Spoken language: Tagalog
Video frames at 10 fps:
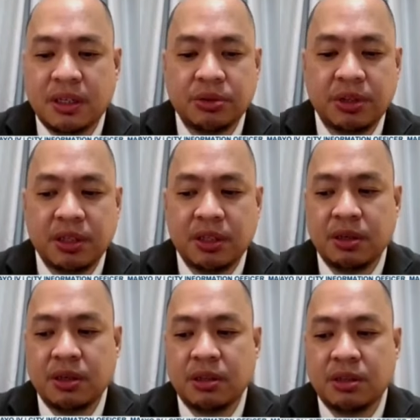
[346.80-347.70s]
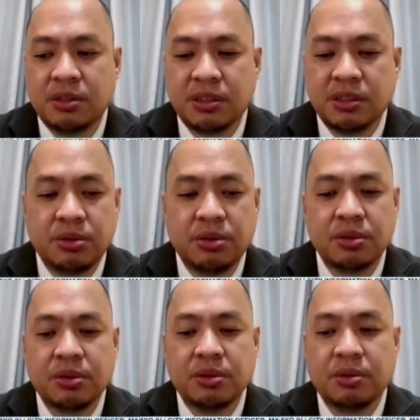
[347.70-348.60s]
ay isa
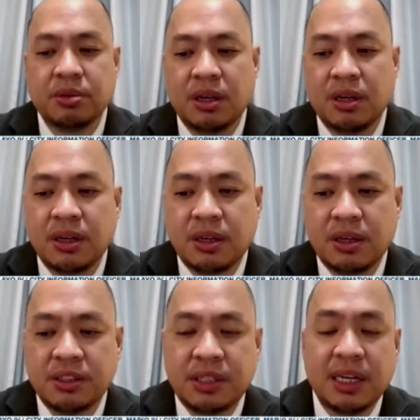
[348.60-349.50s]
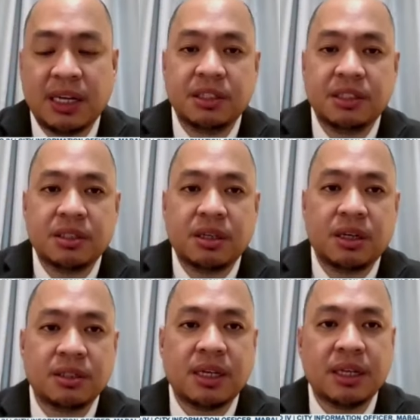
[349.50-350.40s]
sigurong uh, challenge uh,
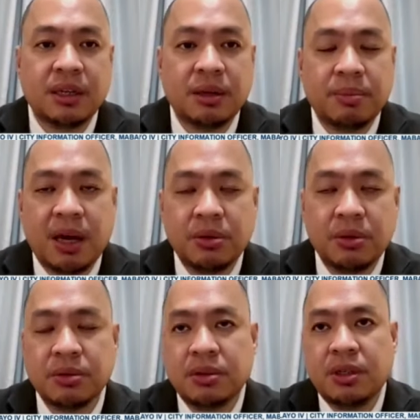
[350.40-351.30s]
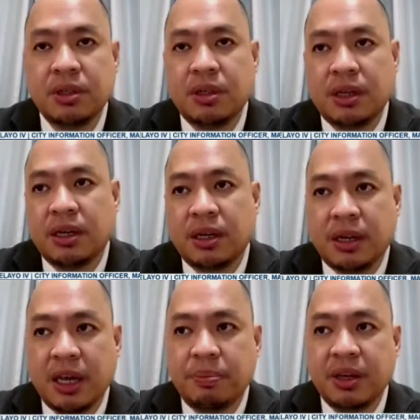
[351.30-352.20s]
sa ating bagong uh,
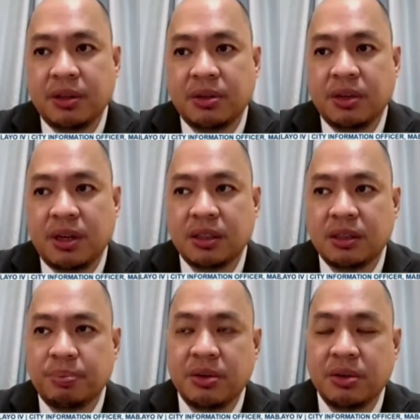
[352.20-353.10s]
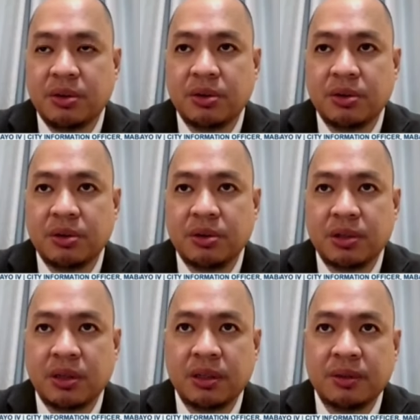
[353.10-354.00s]
hepe no at pero
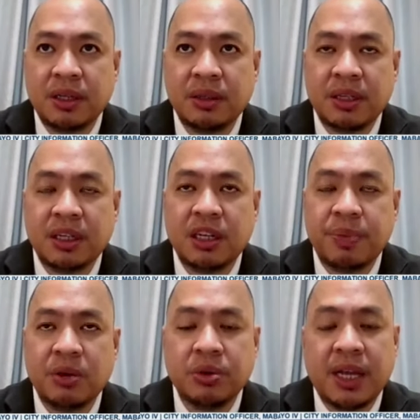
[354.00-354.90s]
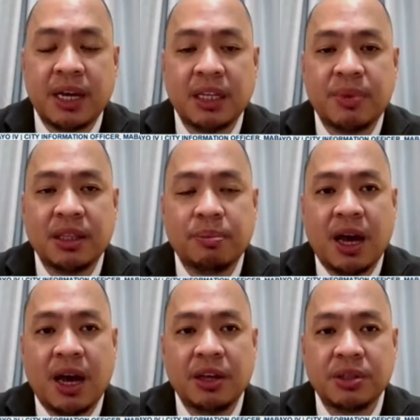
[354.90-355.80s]
uh, na, nakikipag naman ng
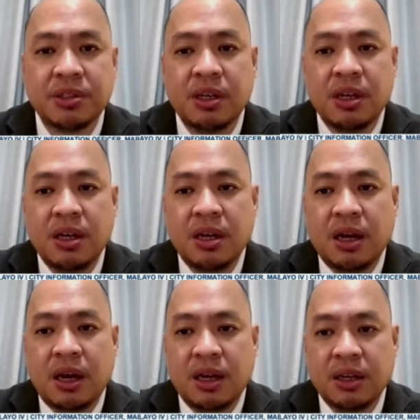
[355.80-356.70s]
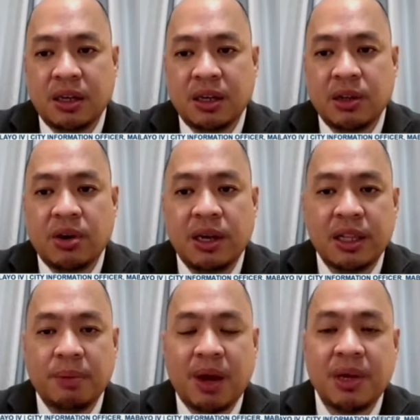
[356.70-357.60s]
maayos ang uh, lokal na
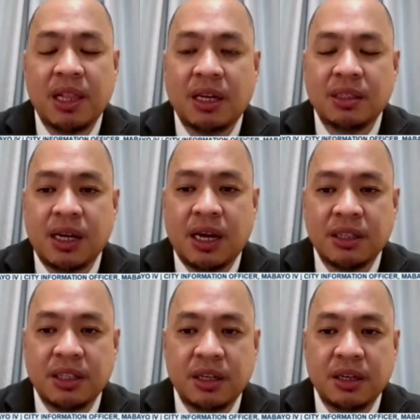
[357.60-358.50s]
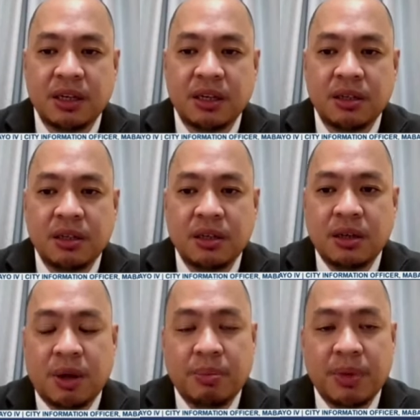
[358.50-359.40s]
pamalaan sa ating uh,
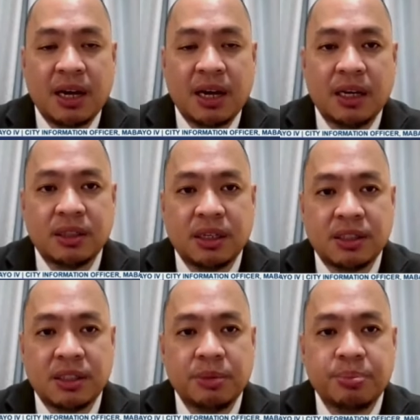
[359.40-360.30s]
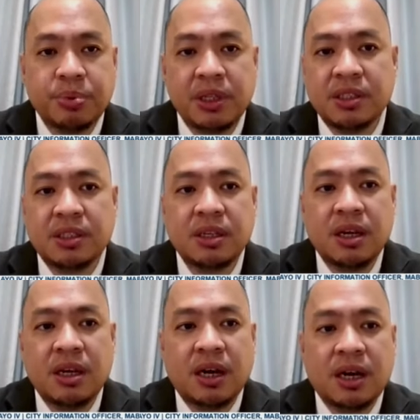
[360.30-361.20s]
Mabalacat uh, City Police
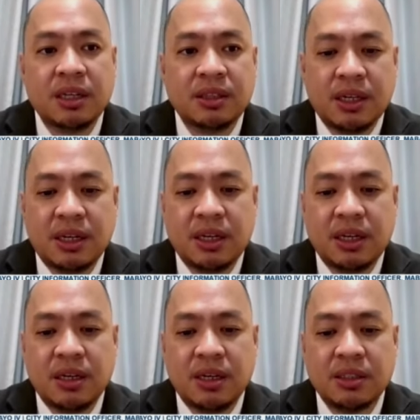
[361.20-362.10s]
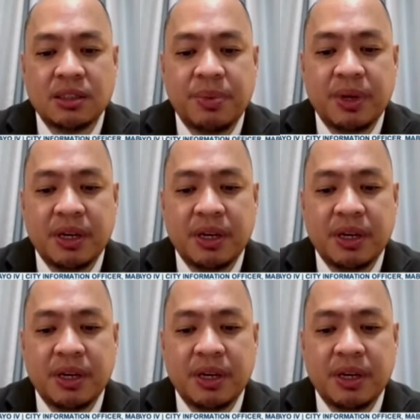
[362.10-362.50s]
at uh, sabi rin